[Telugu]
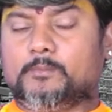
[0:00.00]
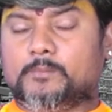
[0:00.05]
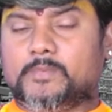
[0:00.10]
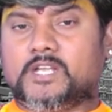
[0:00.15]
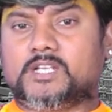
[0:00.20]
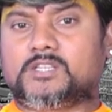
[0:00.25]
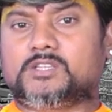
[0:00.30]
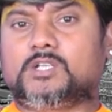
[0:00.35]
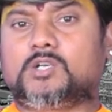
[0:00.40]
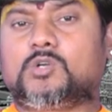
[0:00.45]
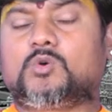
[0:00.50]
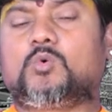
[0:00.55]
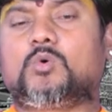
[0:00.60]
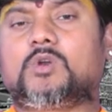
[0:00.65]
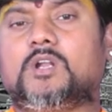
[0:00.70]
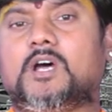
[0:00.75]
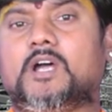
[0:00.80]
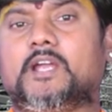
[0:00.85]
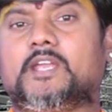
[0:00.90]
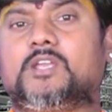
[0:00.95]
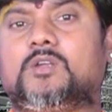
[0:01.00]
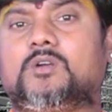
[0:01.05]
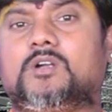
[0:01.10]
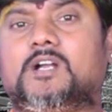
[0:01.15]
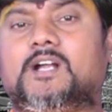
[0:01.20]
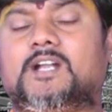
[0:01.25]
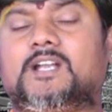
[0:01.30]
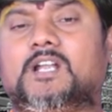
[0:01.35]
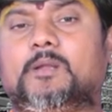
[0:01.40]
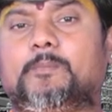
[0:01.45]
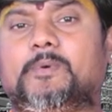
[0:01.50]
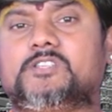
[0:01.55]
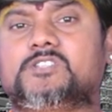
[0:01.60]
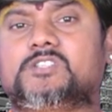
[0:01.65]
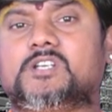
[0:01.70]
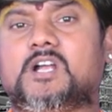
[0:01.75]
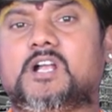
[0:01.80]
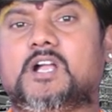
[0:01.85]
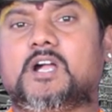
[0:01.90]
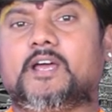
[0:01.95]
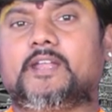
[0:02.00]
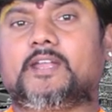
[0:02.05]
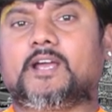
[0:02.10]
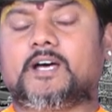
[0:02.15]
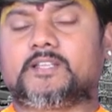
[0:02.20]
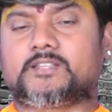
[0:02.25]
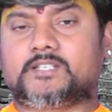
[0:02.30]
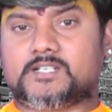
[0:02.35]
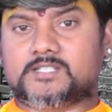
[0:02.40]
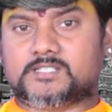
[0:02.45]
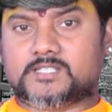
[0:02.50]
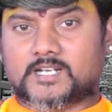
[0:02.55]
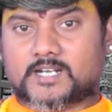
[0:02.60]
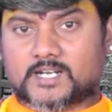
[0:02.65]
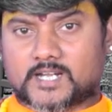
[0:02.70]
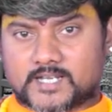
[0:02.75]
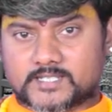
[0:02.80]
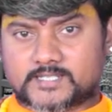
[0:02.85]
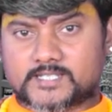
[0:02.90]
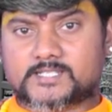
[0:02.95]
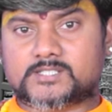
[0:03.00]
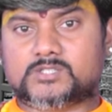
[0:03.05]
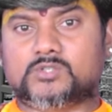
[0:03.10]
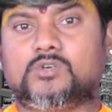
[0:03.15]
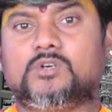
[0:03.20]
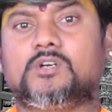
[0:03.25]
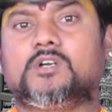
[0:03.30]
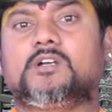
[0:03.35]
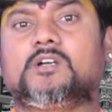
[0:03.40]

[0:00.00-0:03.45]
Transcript: మీ అందరూ కూడా ఈ యొక్క గంటల పంచాంగాన్ని ఆదరిస్తారని ఆశిస్తూ